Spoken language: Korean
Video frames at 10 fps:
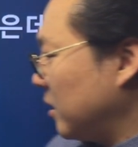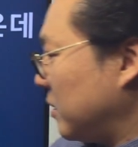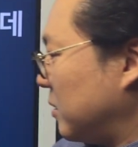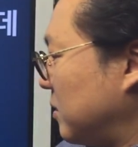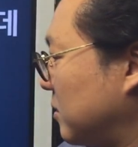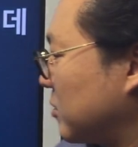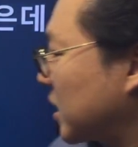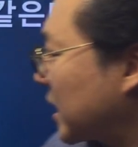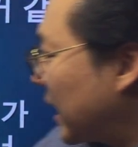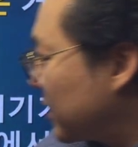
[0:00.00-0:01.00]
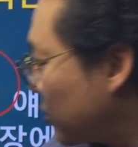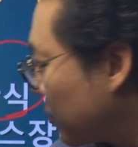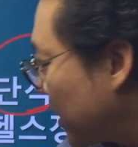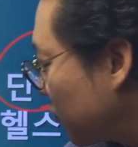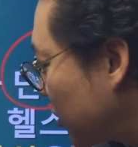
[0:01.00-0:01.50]
어, 그리고 기간은
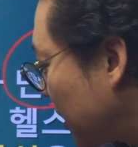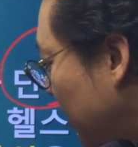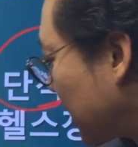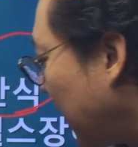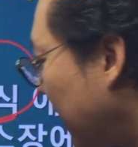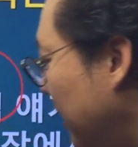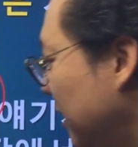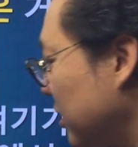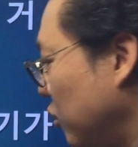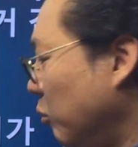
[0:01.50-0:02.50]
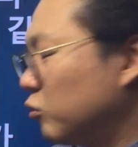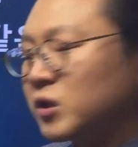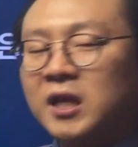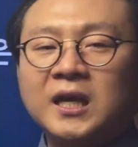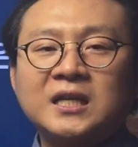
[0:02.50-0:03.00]
얼마나 유지해야 되는가, 너무
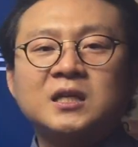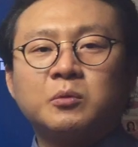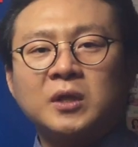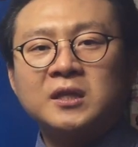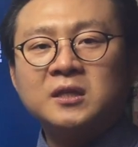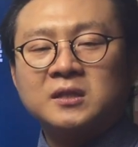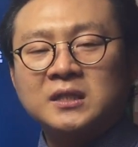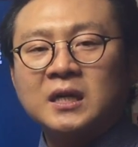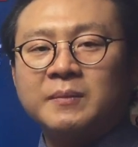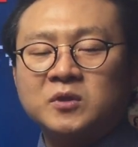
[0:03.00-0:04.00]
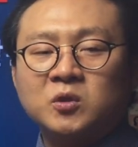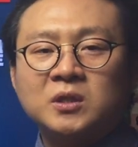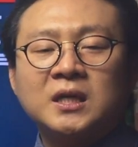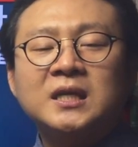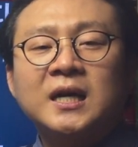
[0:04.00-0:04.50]
길게 하시기보다는 제가
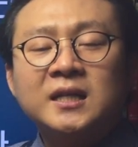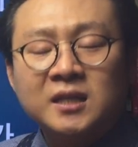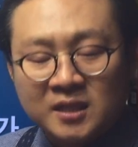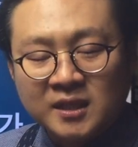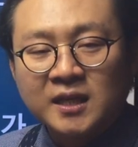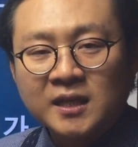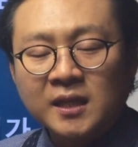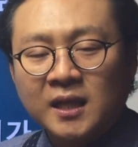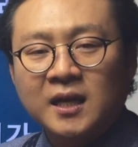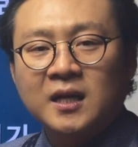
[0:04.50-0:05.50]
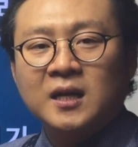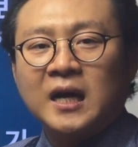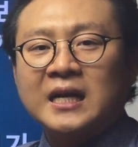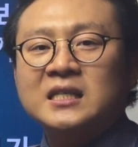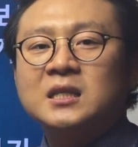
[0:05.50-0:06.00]
제안해 드린
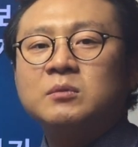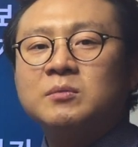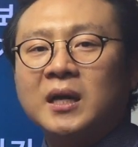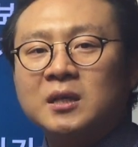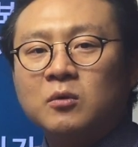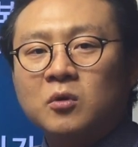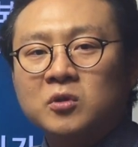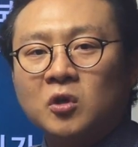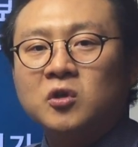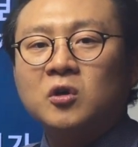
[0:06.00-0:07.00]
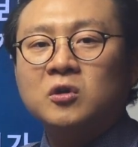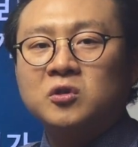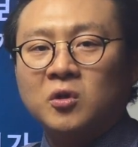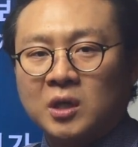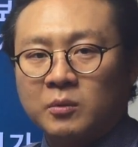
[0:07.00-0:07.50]
아침은 많이 먹고 저녁을
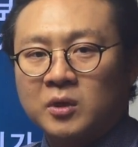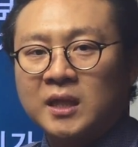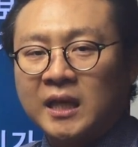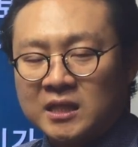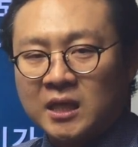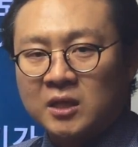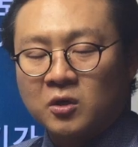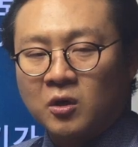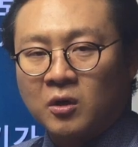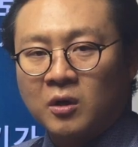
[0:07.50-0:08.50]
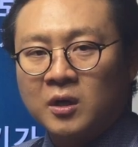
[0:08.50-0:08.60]
적게 먹거나 단식하는 거,